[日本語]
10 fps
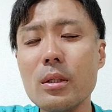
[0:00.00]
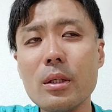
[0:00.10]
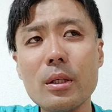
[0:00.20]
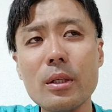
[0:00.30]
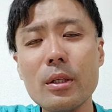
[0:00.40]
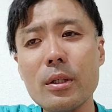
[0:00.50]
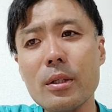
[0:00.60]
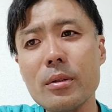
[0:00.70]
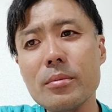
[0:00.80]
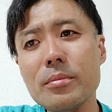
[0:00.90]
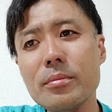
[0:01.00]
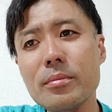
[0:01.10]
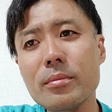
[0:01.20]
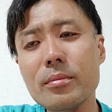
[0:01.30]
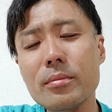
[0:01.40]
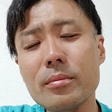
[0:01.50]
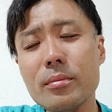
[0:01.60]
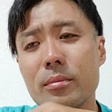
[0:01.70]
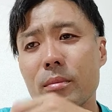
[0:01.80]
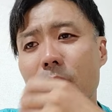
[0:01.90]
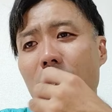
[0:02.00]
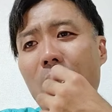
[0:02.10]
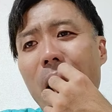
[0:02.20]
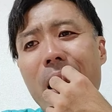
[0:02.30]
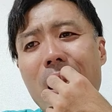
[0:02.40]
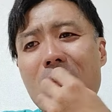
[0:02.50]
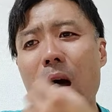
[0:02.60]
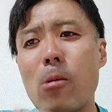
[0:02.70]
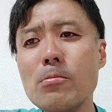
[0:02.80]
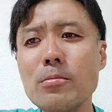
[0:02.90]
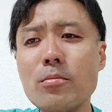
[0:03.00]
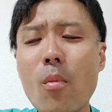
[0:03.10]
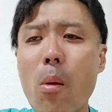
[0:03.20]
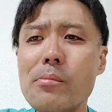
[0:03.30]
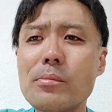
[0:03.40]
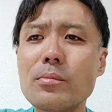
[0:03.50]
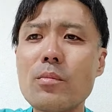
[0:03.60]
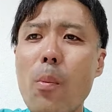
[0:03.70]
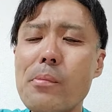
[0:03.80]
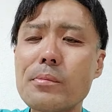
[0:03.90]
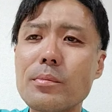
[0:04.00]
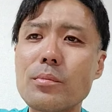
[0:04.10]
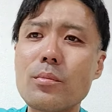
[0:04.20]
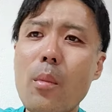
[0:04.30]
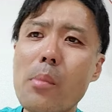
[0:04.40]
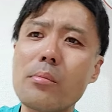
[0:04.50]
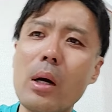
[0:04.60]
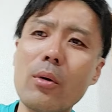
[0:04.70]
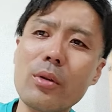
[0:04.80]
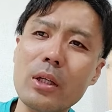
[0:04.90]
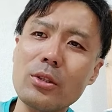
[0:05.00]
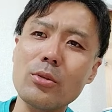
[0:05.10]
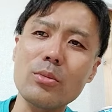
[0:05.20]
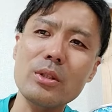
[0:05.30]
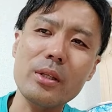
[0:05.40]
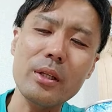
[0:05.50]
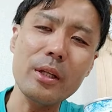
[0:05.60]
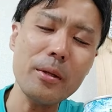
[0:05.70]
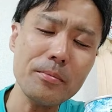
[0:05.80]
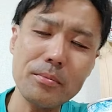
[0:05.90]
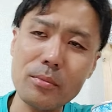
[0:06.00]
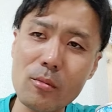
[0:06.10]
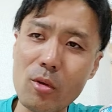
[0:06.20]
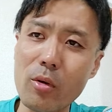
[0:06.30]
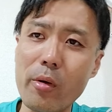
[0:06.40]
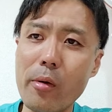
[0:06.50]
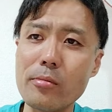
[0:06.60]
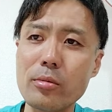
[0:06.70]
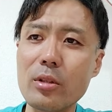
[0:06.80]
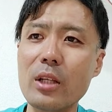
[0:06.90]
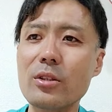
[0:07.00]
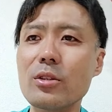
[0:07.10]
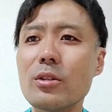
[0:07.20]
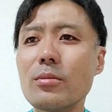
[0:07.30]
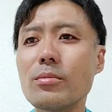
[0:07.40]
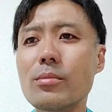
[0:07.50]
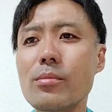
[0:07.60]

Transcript: えー、まあ同じお店でね、こう、2つ